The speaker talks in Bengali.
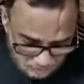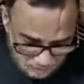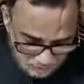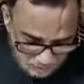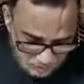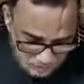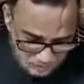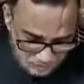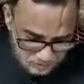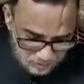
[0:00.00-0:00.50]
বলা
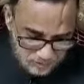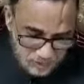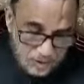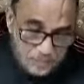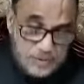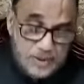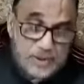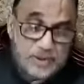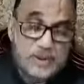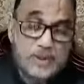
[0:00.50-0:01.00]
হয়েছিল যে
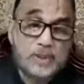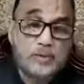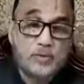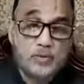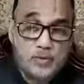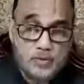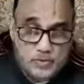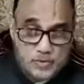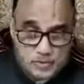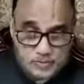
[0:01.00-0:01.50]
আমরা
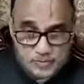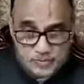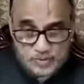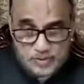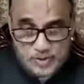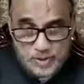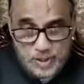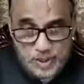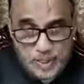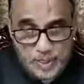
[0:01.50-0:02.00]
দ্বিগুণ করব
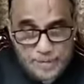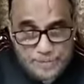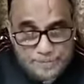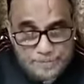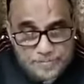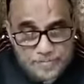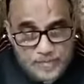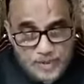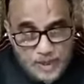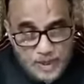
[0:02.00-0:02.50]

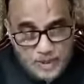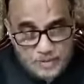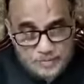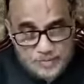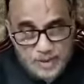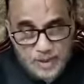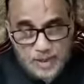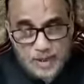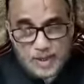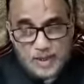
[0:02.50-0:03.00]

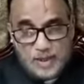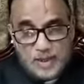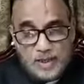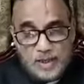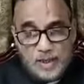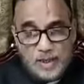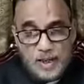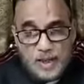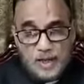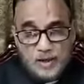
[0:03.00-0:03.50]
আমরা
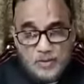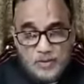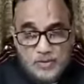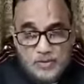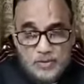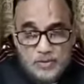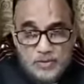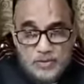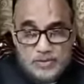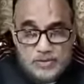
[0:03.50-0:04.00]

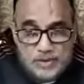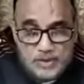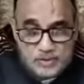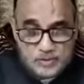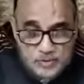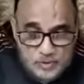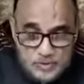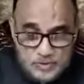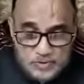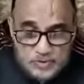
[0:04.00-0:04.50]
এখনও
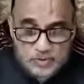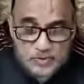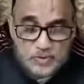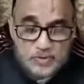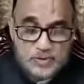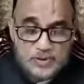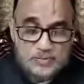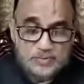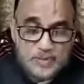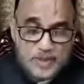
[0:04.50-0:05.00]
দ্বিগুণ হয়তো
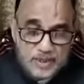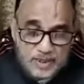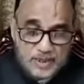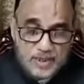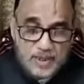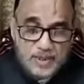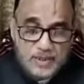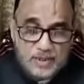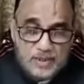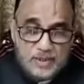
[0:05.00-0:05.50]
করতে পারি
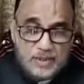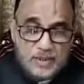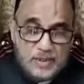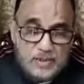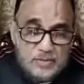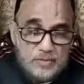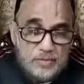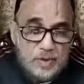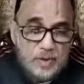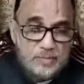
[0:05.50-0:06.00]
নাই
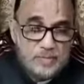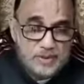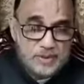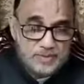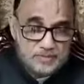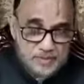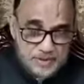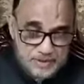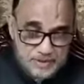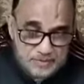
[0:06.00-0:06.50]
কিন্তু
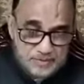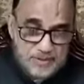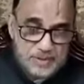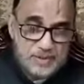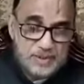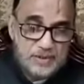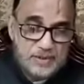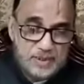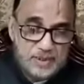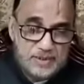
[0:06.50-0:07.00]
আমাদের
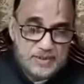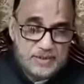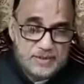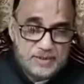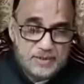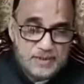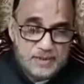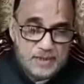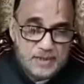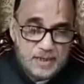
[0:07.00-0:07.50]
পাশাপাশি দেশ
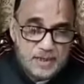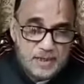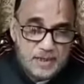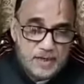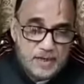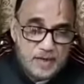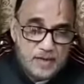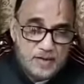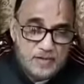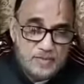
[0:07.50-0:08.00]

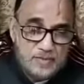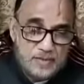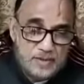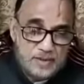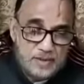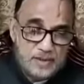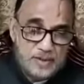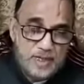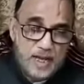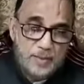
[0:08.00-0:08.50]

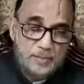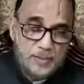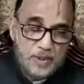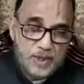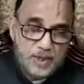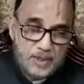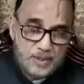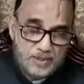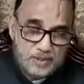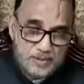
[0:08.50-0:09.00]

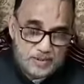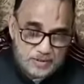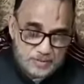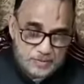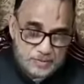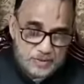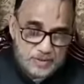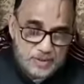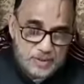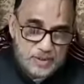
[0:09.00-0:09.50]
নেপাল
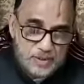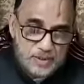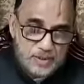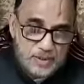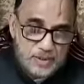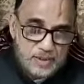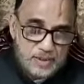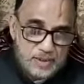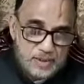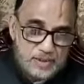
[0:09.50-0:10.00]
ইতিমধ্যে
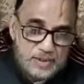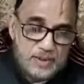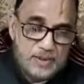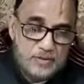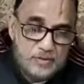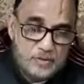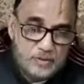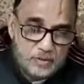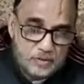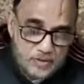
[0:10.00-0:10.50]

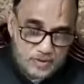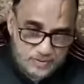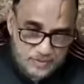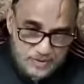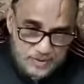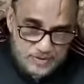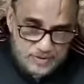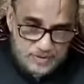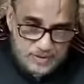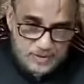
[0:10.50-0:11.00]
দ্বিগুণ করে
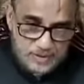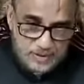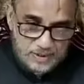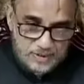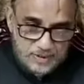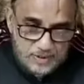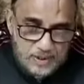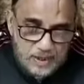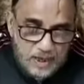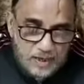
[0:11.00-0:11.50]
ফেলেছে
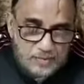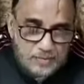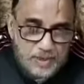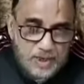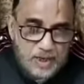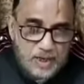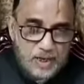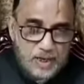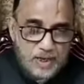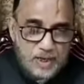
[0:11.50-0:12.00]
কাজে
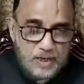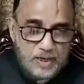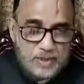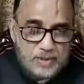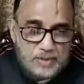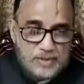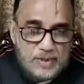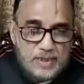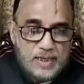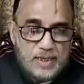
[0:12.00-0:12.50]
আমরা
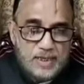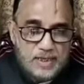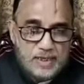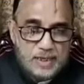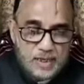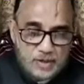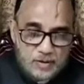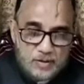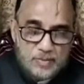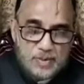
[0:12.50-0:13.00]
সেখানে
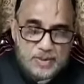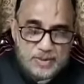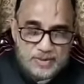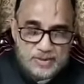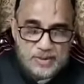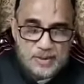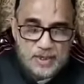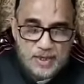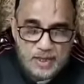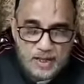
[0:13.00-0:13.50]
কেন
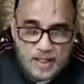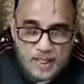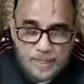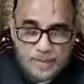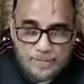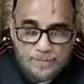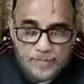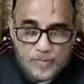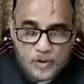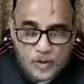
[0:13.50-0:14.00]
পারছি না
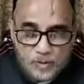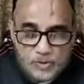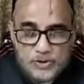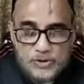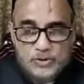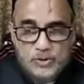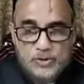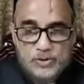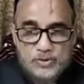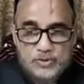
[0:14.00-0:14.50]

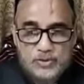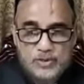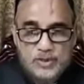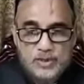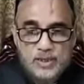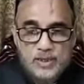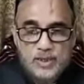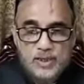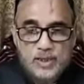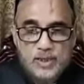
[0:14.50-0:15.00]
অবশ্যই যদি